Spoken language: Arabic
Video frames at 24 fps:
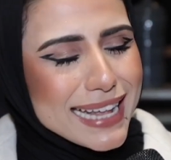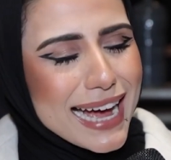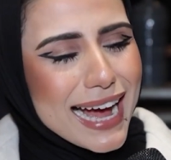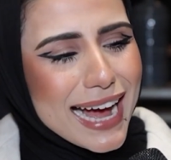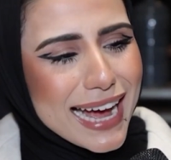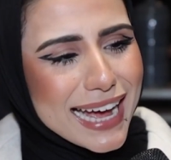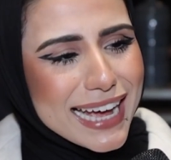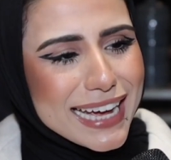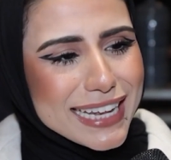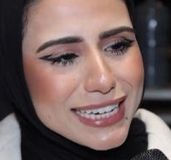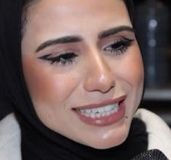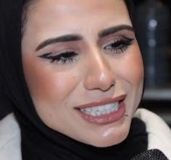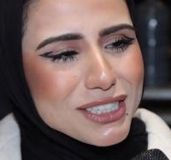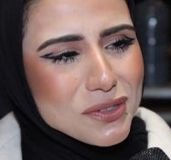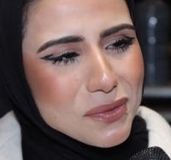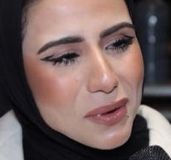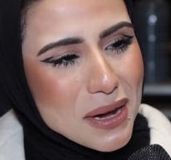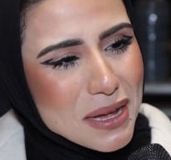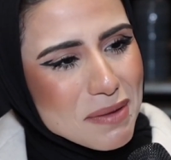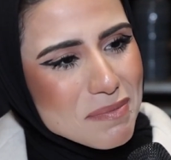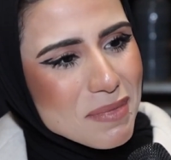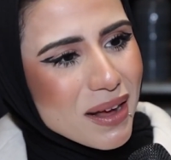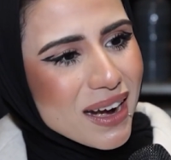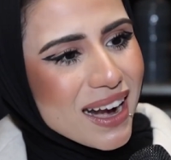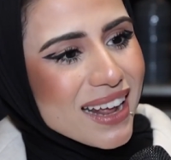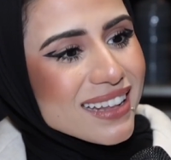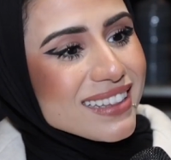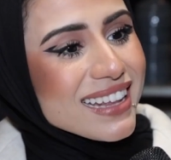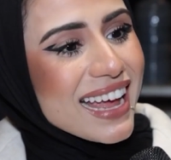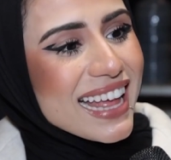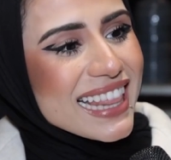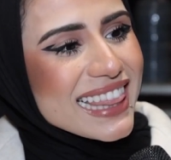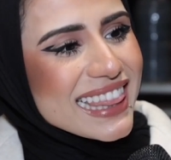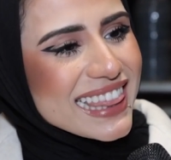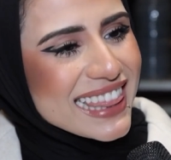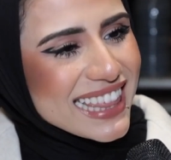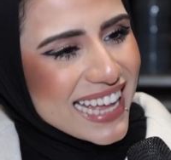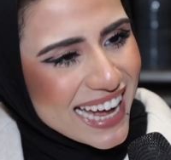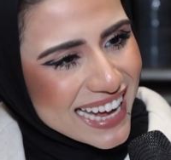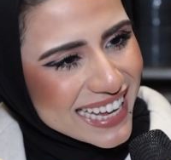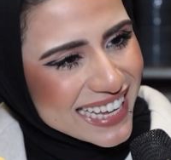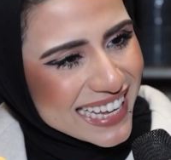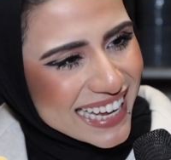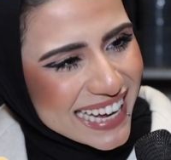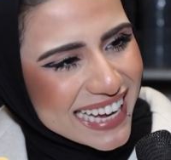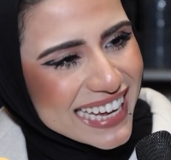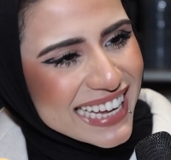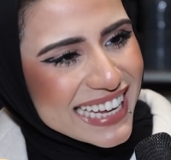داخل شوي مرات
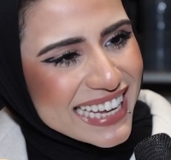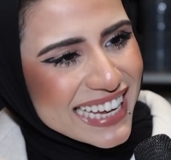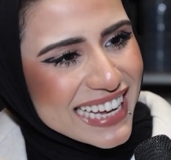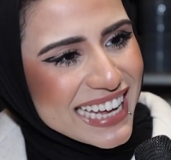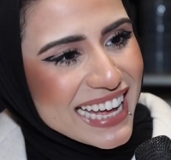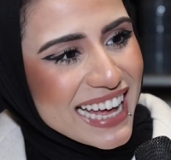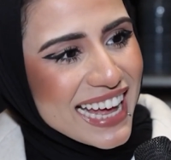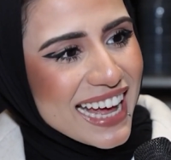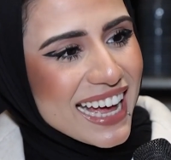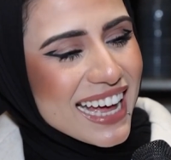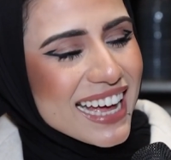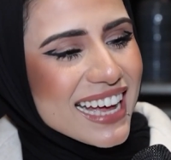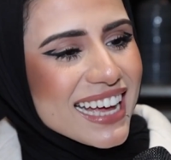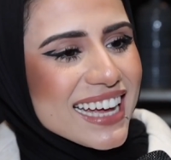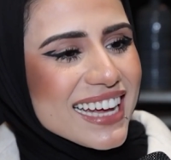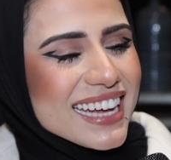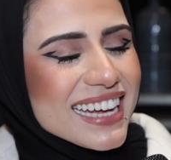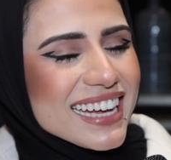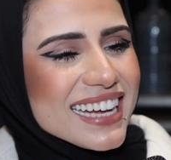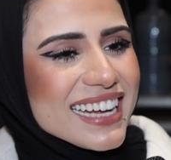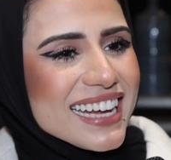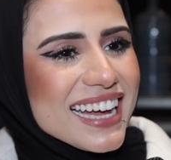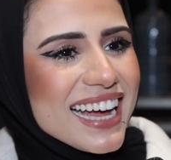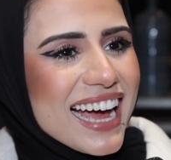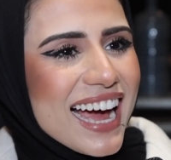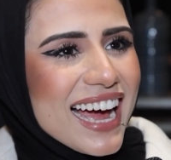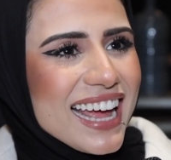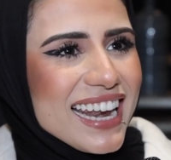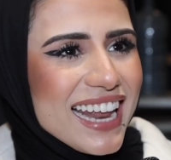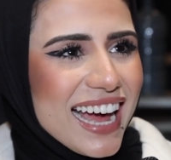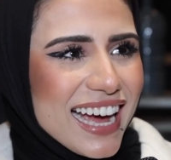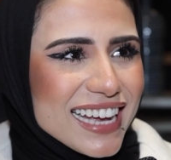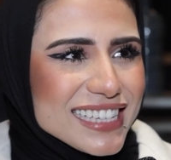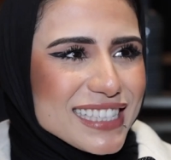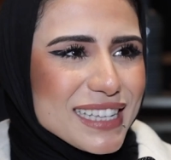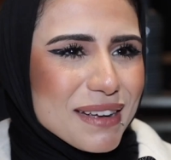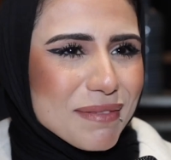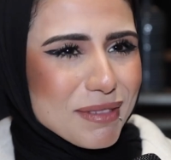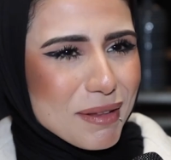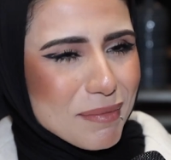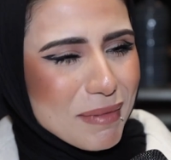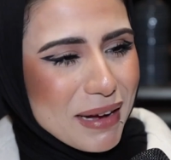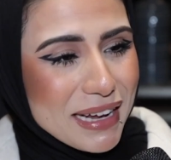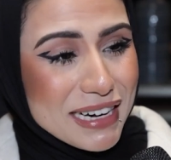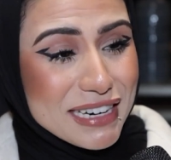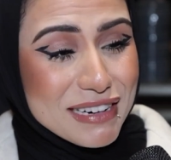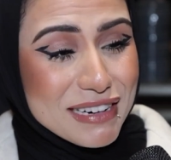اتضايق آه، على حسب طبعا